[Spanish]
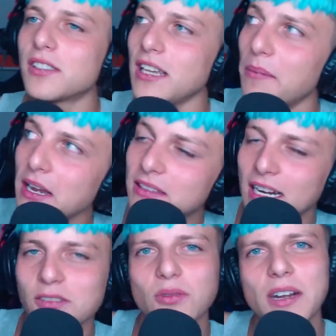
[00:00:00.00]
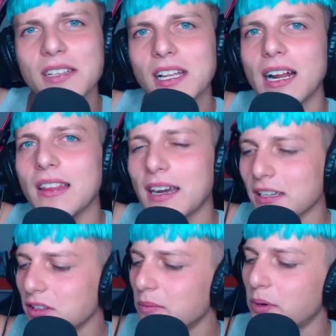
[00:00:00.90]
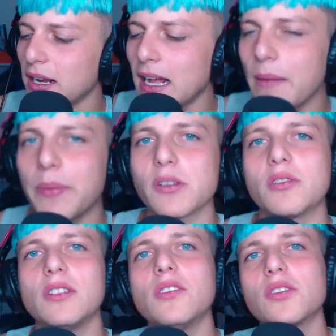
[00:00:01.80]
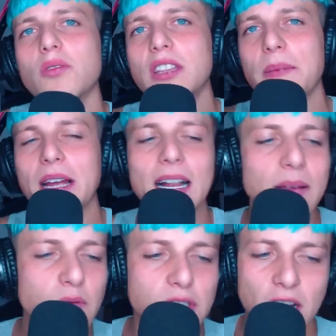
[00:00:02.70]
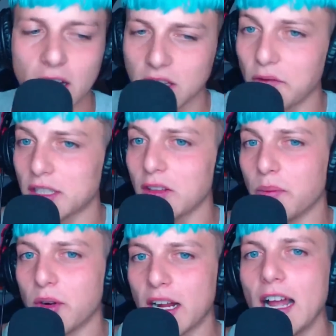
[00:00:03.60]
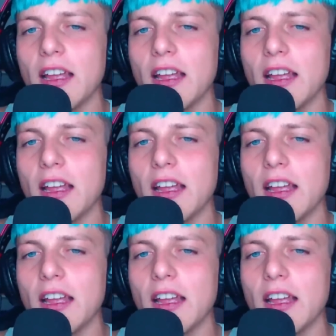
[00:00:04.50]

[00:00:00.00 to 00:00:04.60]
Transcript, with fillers: síganme en Instagram, suscríbanse al canal de reacciones por acá, pero sobre todo suscríbete a mi canal de música que está flotando por acá.